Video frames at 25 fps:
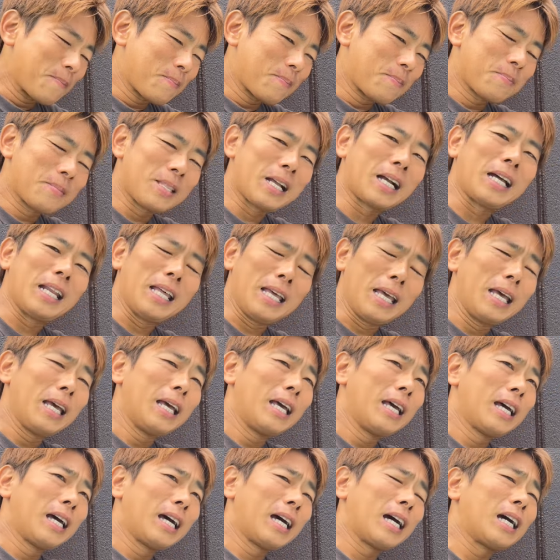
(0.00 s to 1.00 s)
なんかね
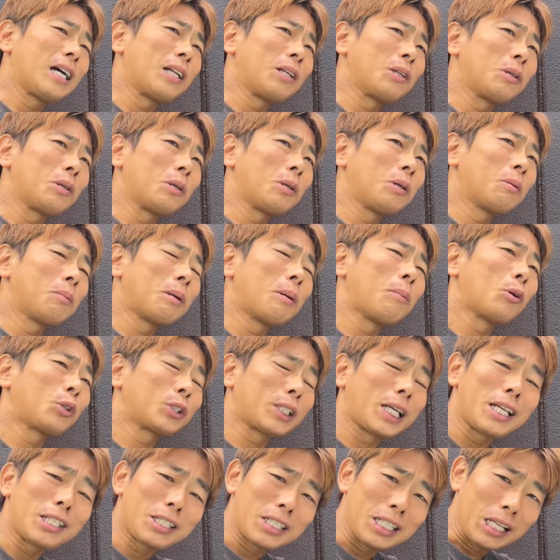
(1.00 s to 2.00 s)
あの、まあ、僕
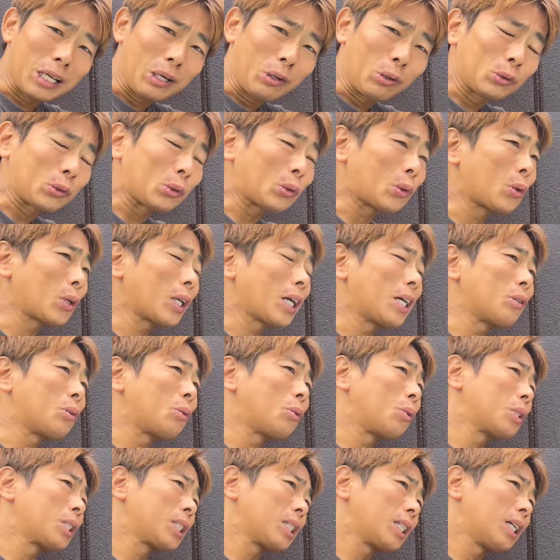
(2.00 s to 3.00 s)
大好きな男気ある
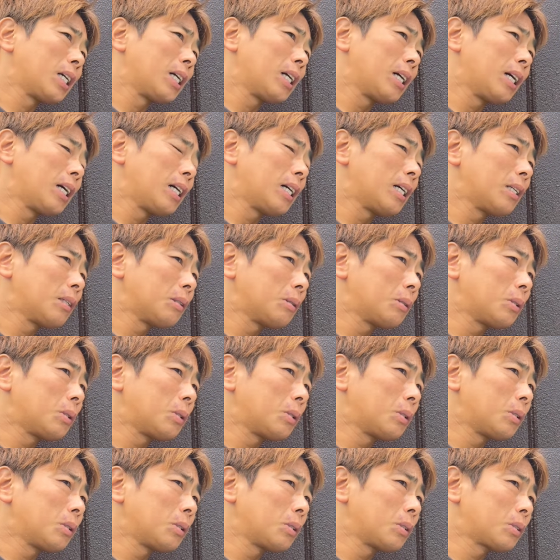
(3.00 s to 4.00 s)
コーチがあ
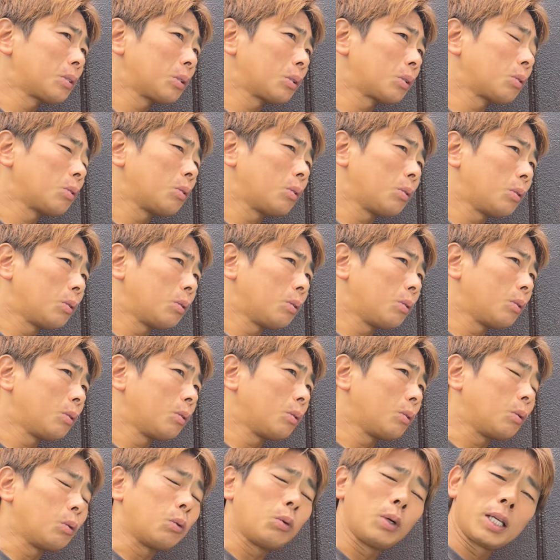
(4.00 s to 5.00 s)
のちょっと
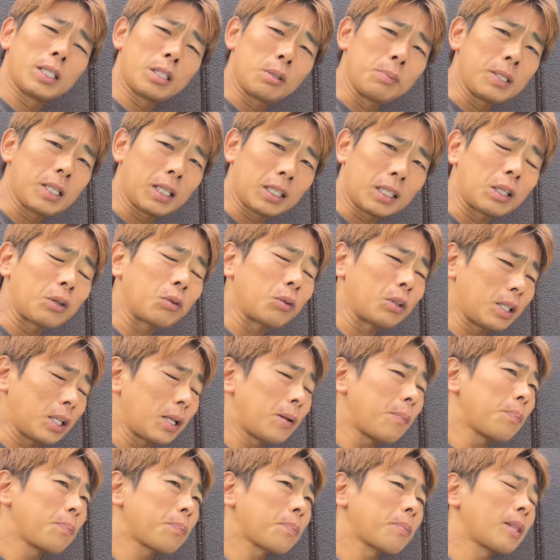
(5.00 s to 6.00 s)
お休みだったので
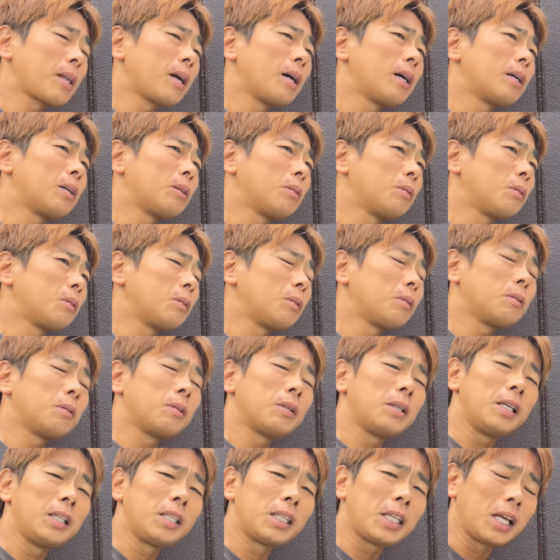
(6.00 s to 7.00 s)
ねあ
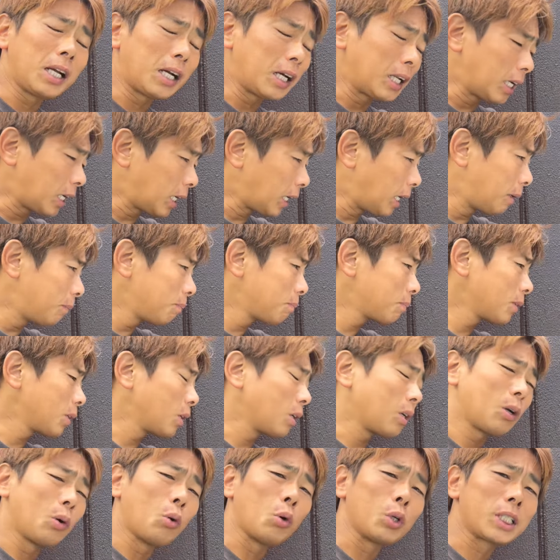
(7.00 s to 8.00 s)
の炎天下なんか
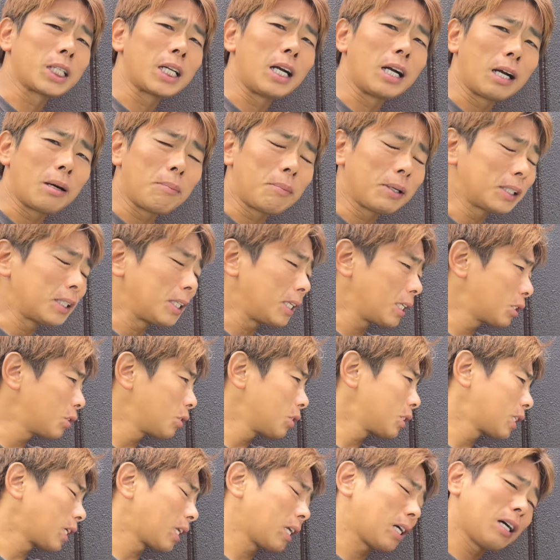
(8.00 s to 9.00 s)
5時間頑張って
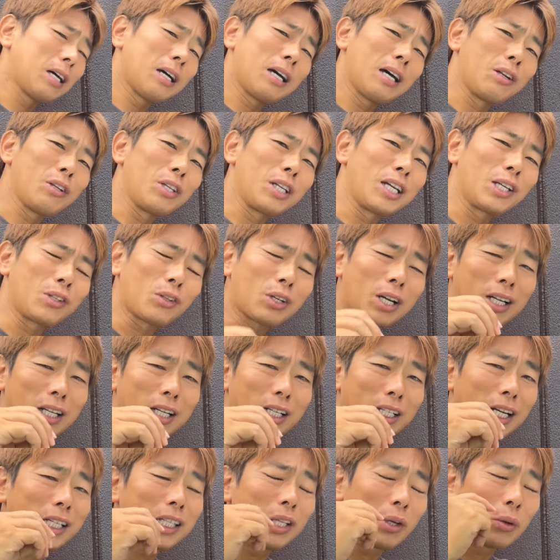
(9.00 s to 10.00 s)
レッスンしたらあの意外と
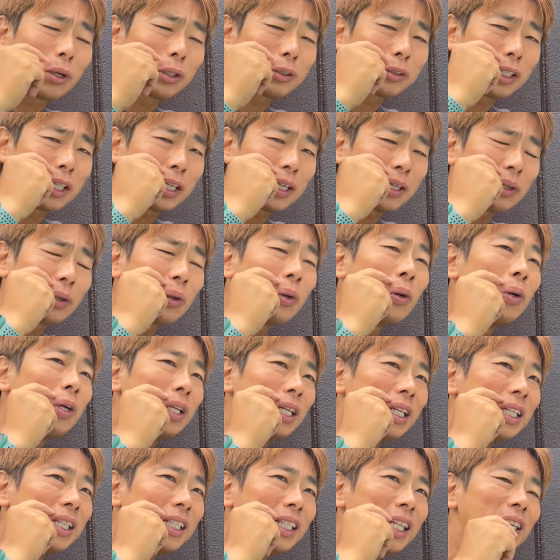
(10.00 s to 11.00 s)
肌弱くてここ
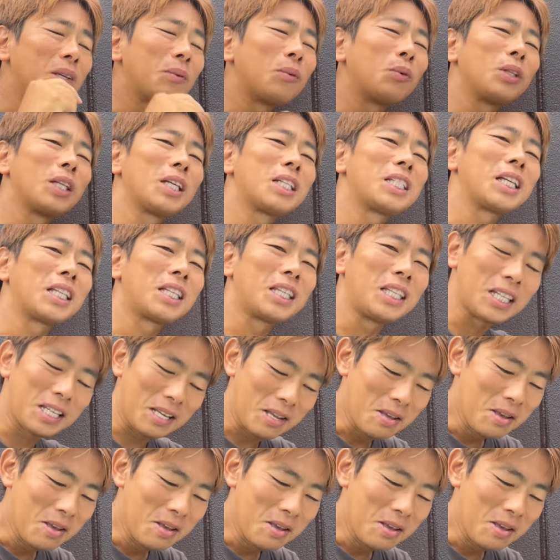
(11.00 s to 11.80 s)
に出来物できちゃって